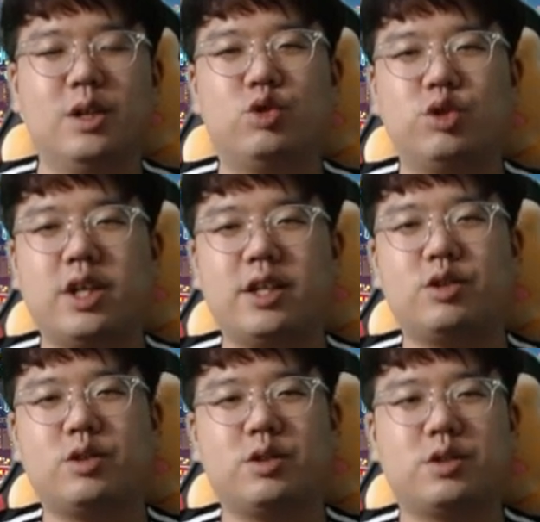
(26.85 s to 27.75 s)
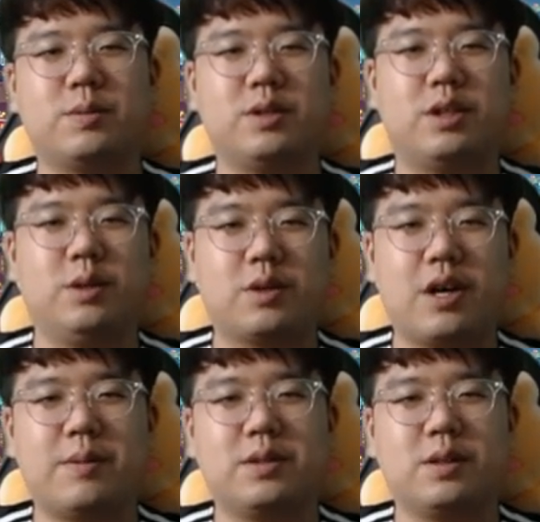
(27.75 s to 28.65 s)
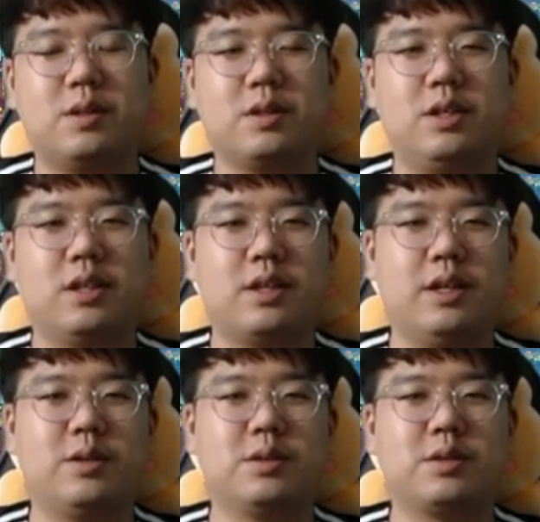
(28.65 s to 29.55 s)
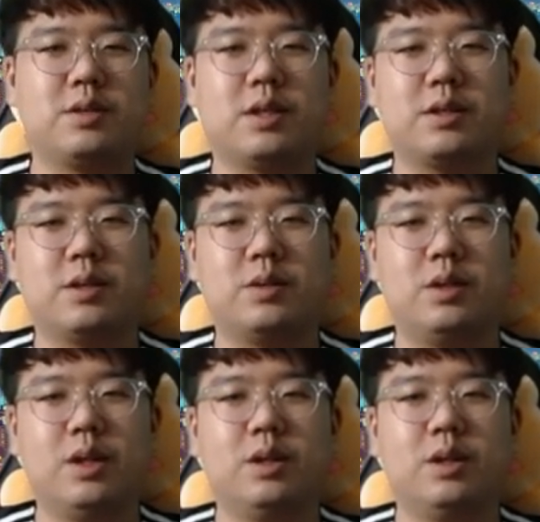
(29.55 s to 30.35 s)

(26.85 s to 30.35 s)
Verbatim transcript: 두 자릿수 득점을 기록하면서 기아 타이거즈를 상대로